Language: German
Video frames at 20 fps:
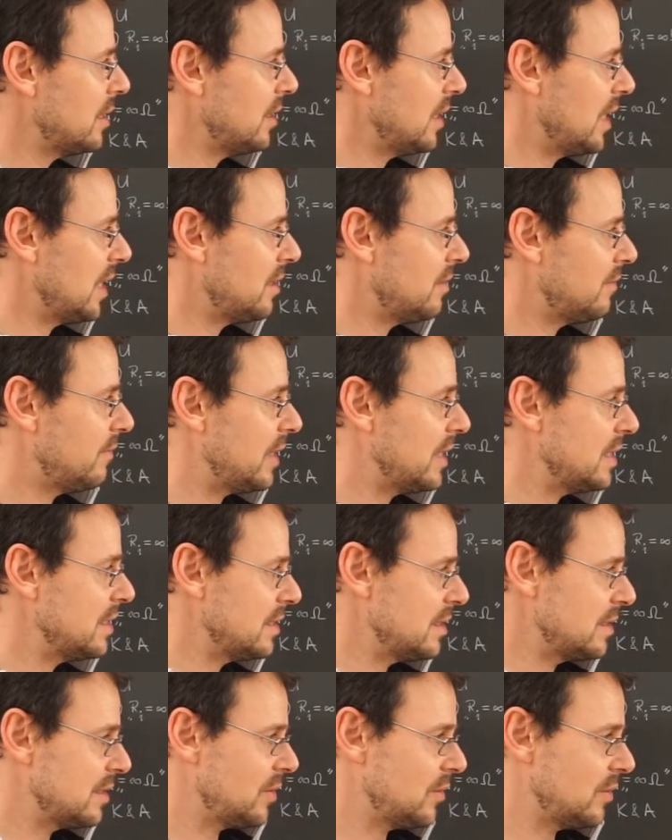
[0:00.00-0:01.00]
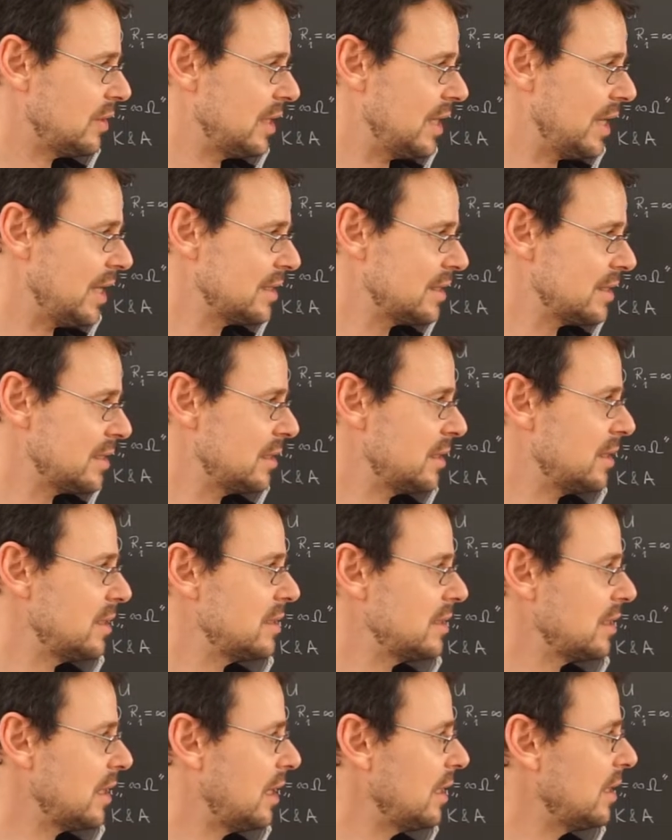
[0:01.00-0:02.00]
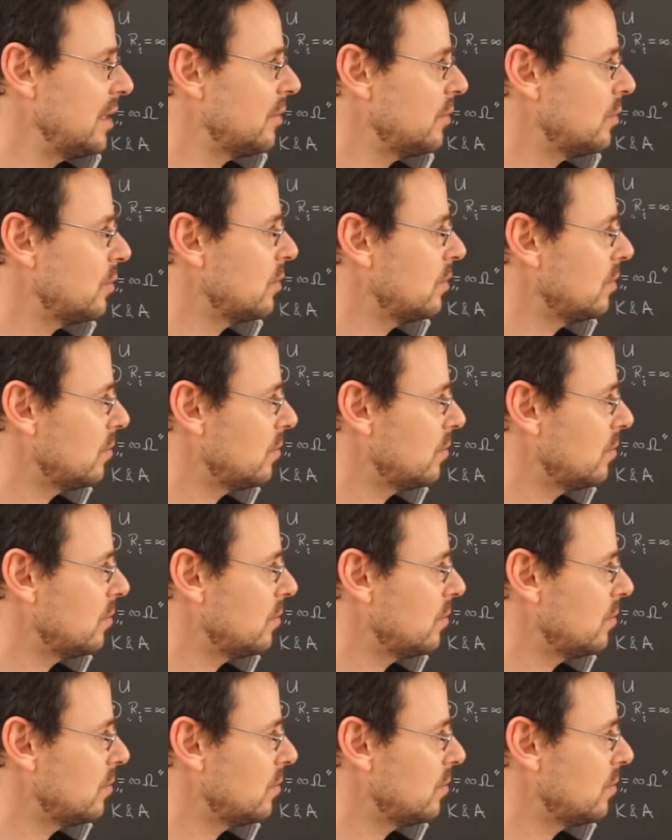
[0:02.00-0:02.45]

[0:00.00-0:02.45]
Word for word: Netterweise ist auch die Achsenskalierung